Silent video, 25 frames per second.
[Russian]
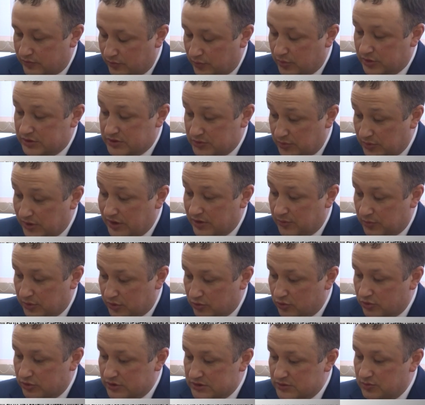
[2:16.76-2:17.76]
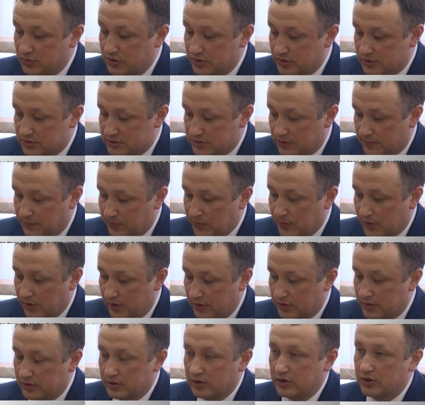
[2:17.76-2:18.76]
Принципиальный подход изменился.
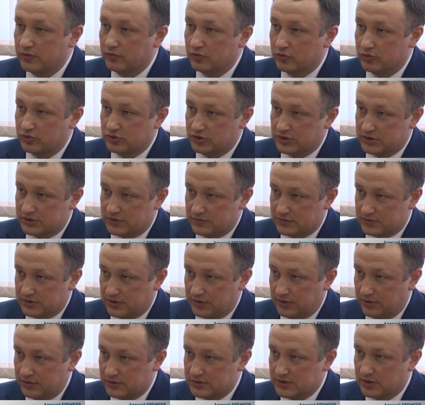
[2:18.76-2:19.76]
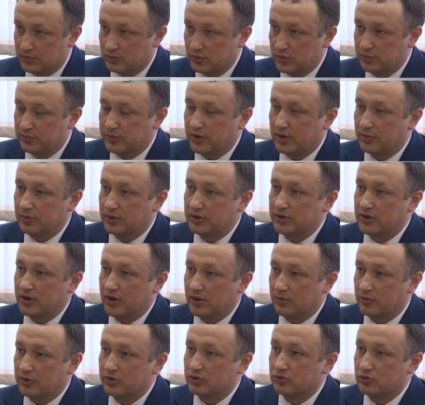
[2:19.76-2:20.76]
Это долевое участие в строительстве. Мы
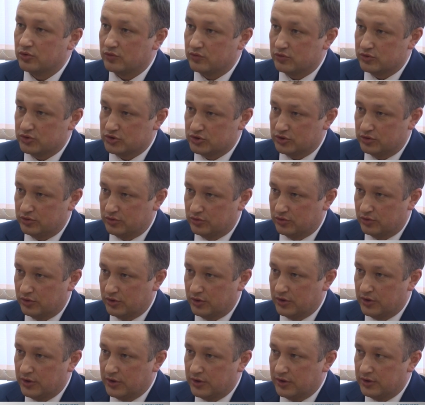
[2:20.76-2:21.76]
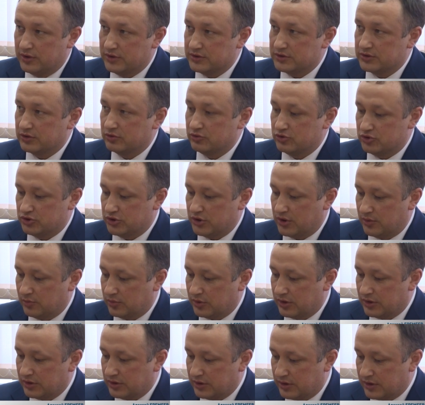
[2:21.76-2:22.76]
приобретаем готовое жилье и заключаем
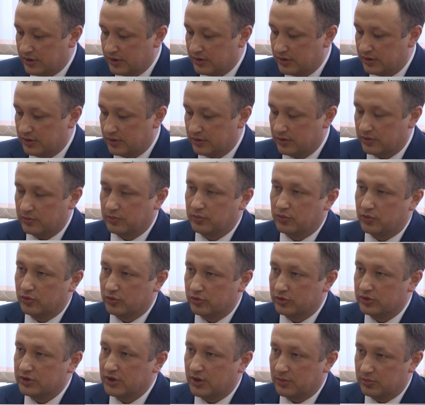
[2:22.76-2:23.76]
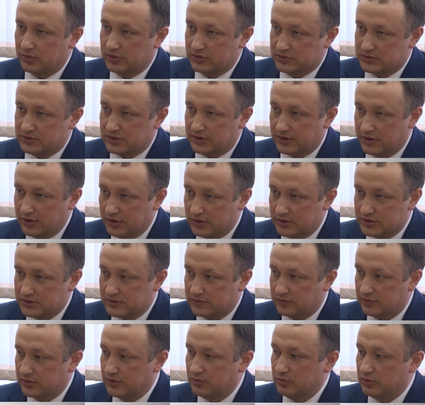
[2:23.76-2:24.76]
контракты по этапному
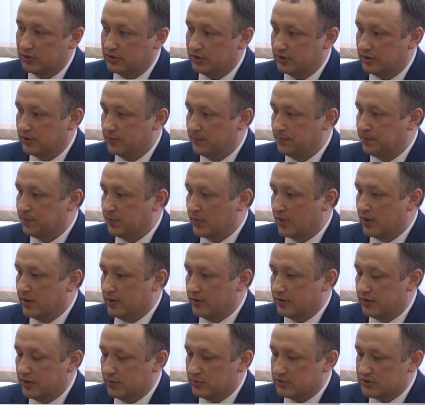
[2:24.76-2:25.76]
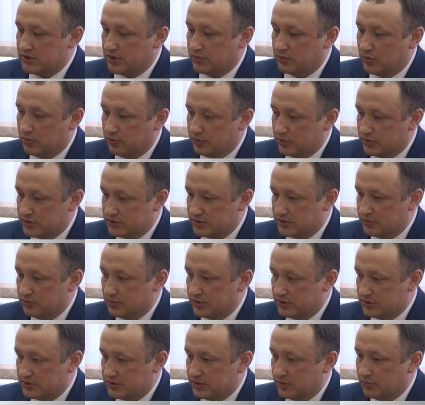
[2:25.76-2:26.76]
строительству. Именно тем самым мы с
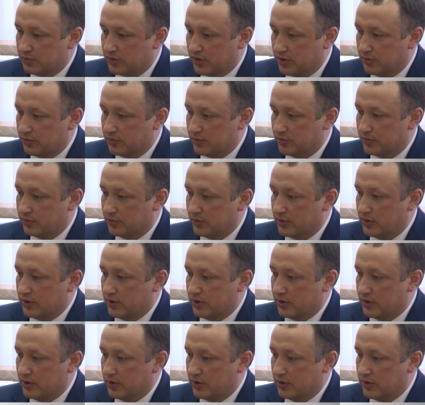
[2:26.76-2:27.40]
себя снимаем